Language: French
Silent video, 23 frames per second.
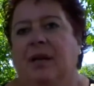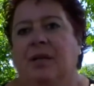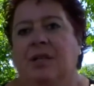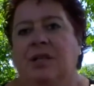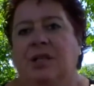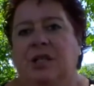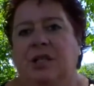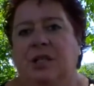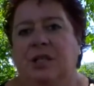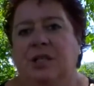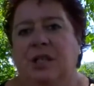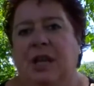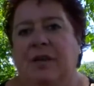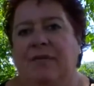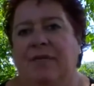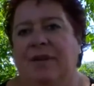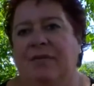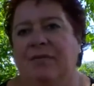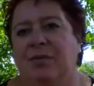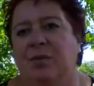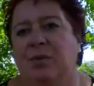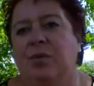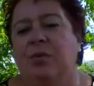
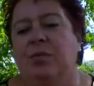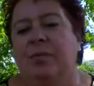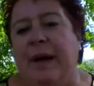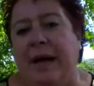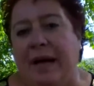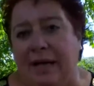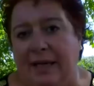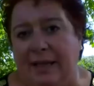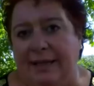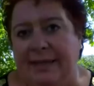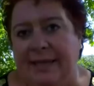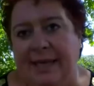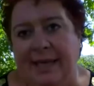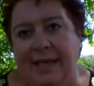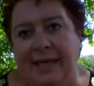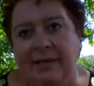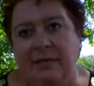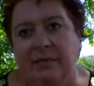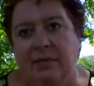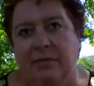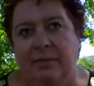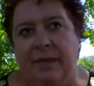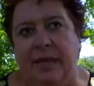J'avais voulu marquer
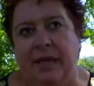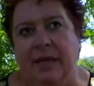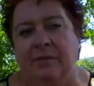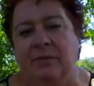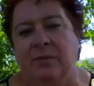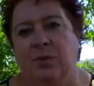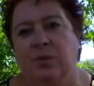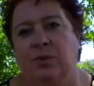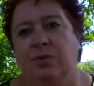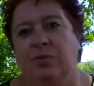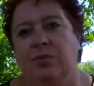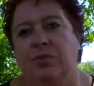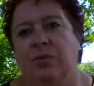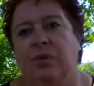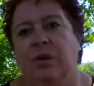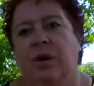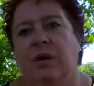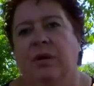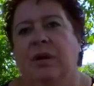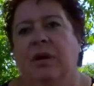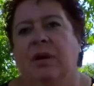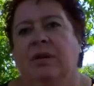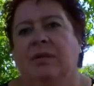quand même que
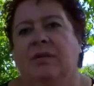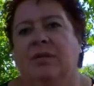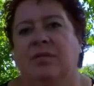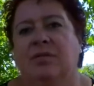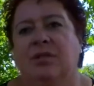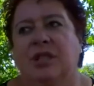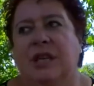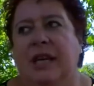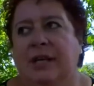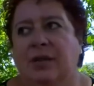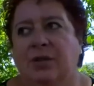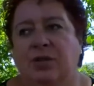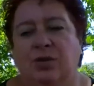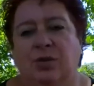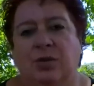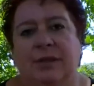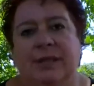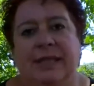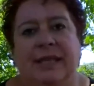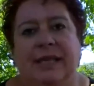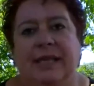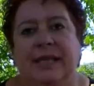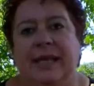dans chaque
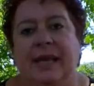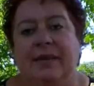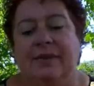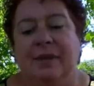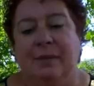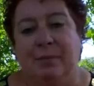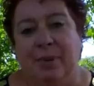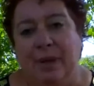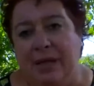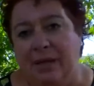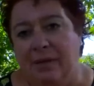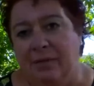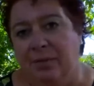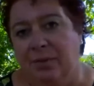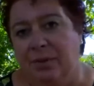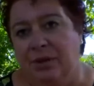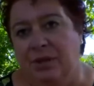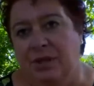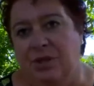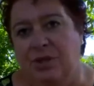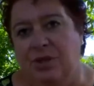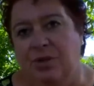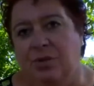journée, il y avait plein de
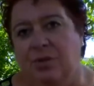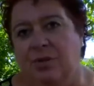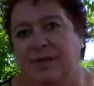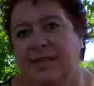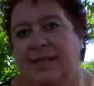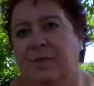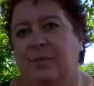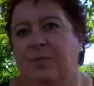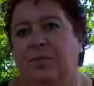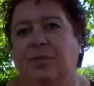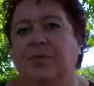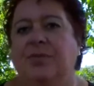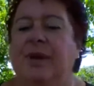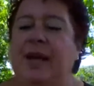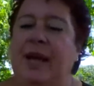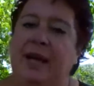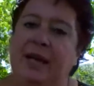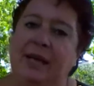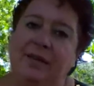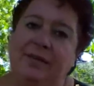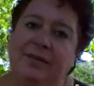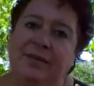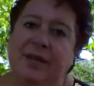petites choses qui pouvaient
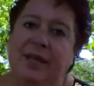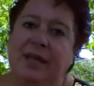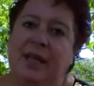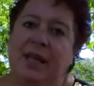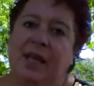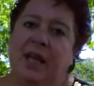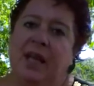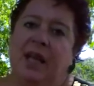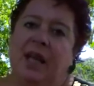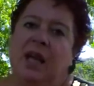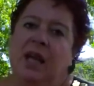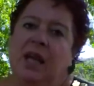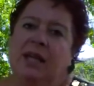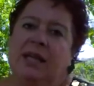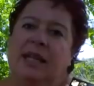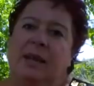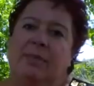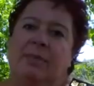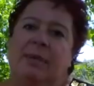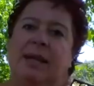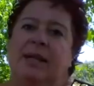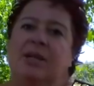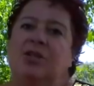arriver. Il y
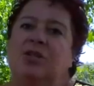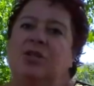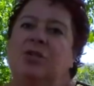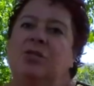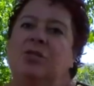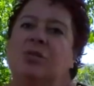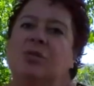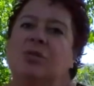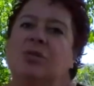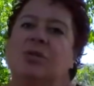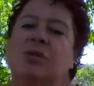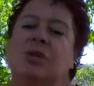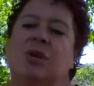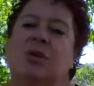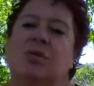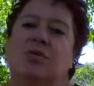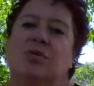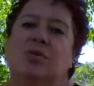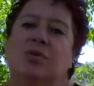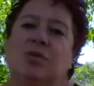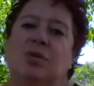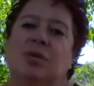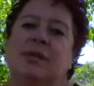a plein de choses
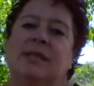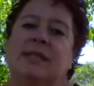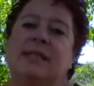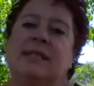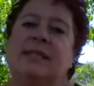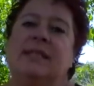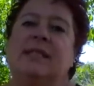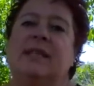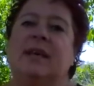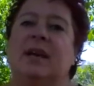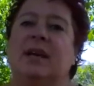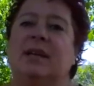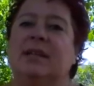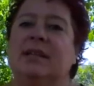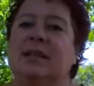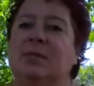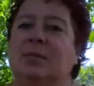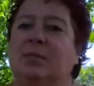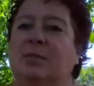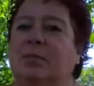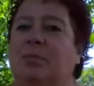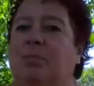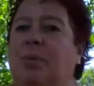du quotidien
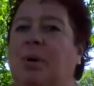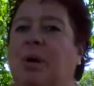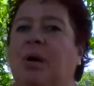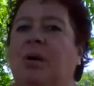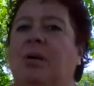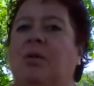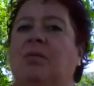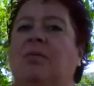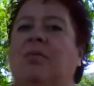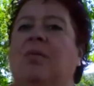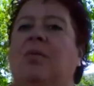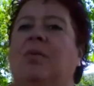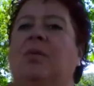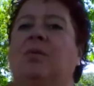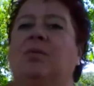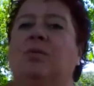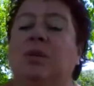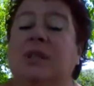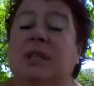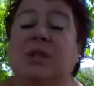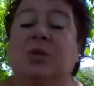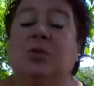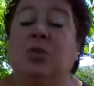qui peuvent ou
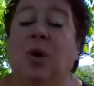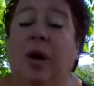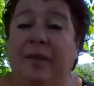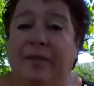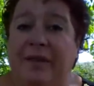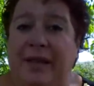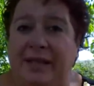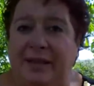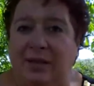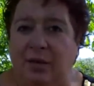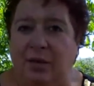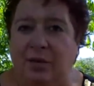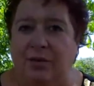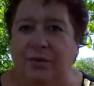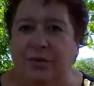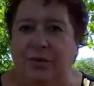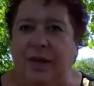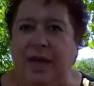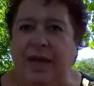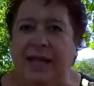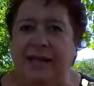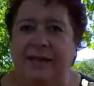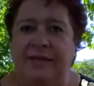qui doivent être
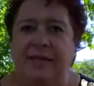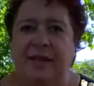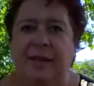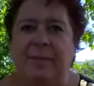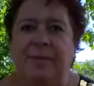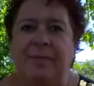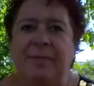faites.